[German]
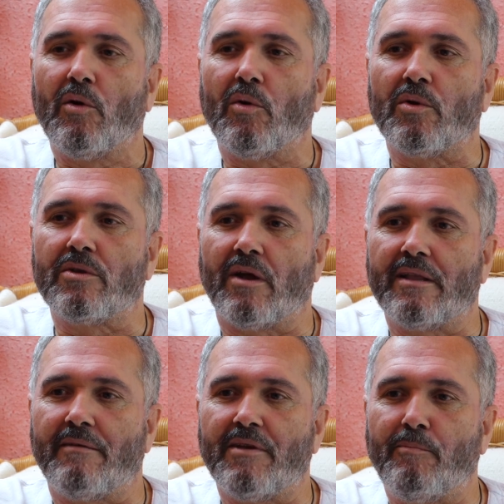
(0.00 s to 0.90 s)
Und
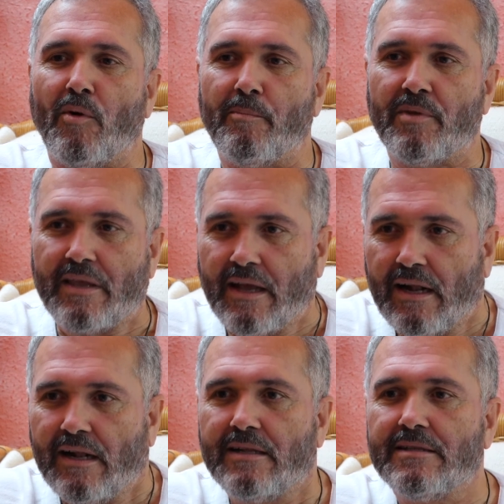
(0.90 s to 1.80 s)
dort habe ich Bob
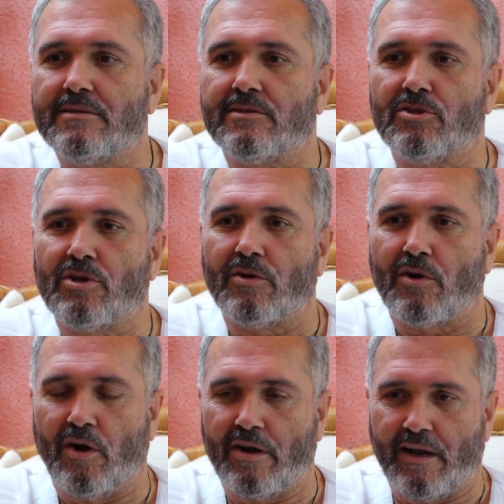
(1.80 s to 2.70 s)
Dylan und Joe
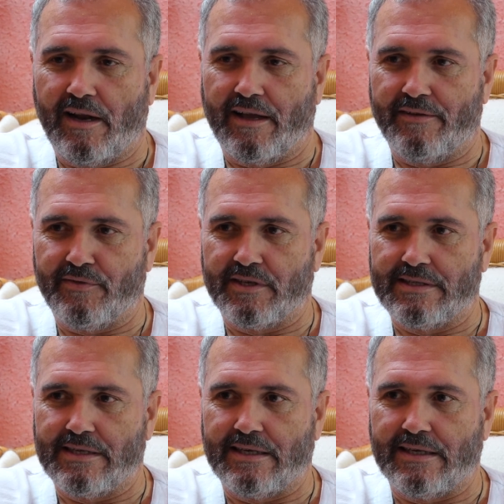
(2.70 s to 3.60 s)
Cocker live
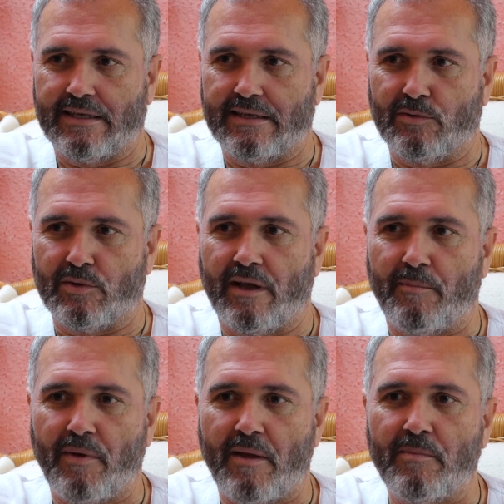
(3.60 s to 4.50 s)
gesehen und
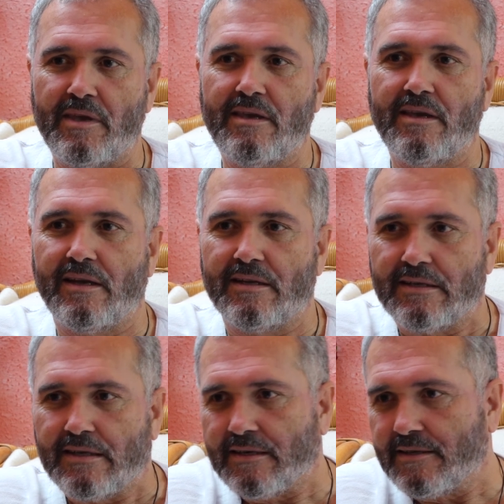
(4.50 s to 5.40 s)
habe beim
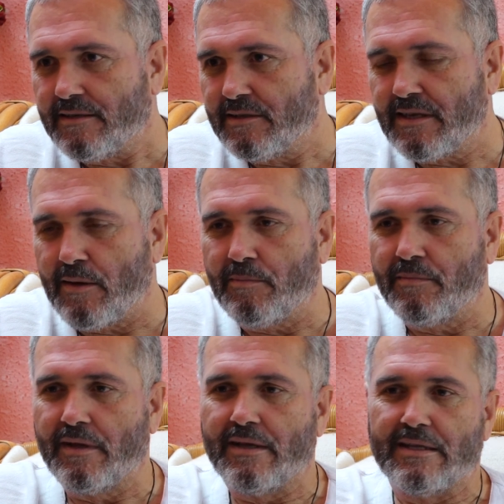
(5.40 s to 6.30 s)
Ian äh, in seinem